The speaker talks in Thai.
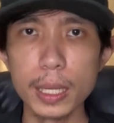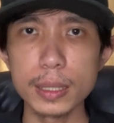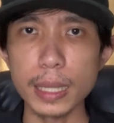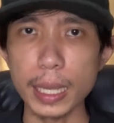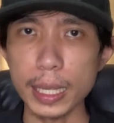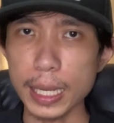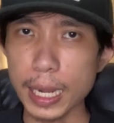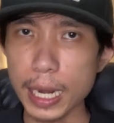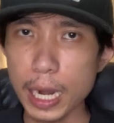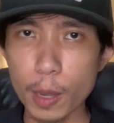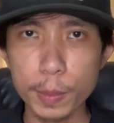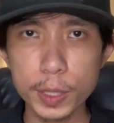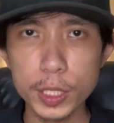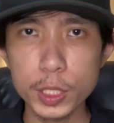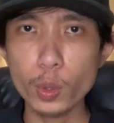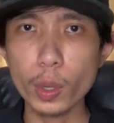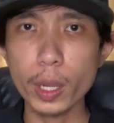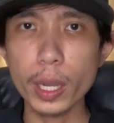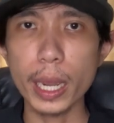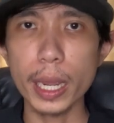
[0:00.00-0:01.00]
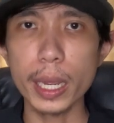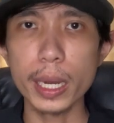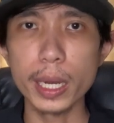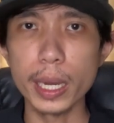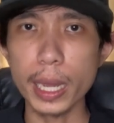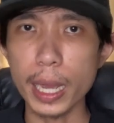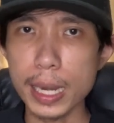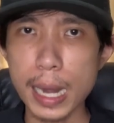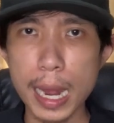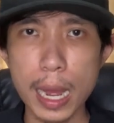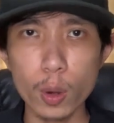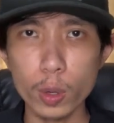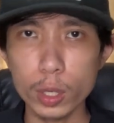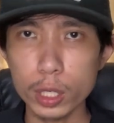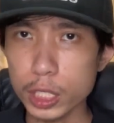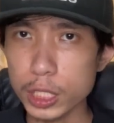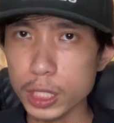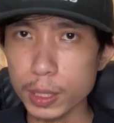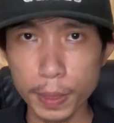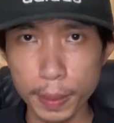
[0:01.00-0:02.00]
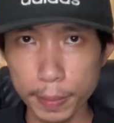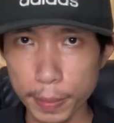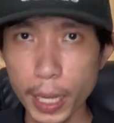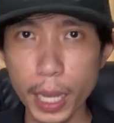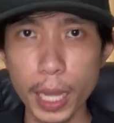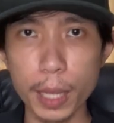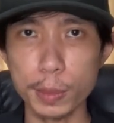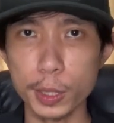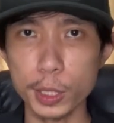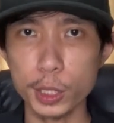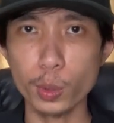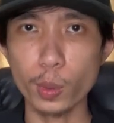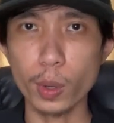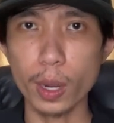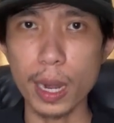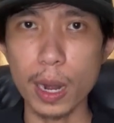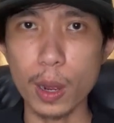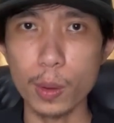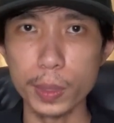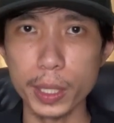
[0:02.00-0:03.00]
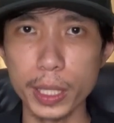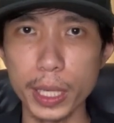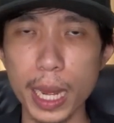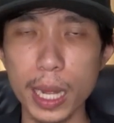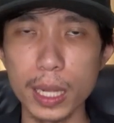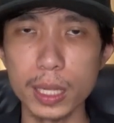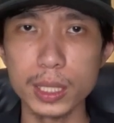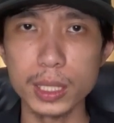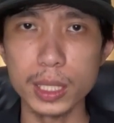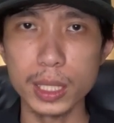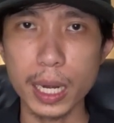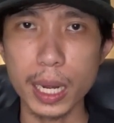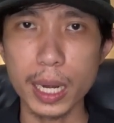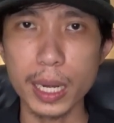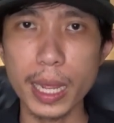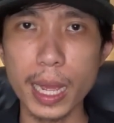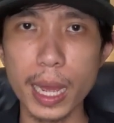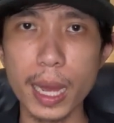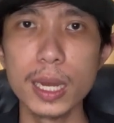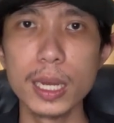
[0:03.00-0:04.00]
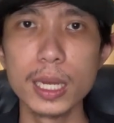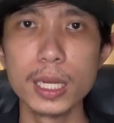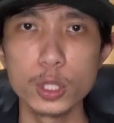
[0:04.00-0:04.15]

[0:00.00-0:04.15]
แต่ถ้าเราไม่ช่วยใครเลยอนาคตก็จะไม่มีใครมาช่วยเราเหมือนกัน ฉะนั้นเนี่ย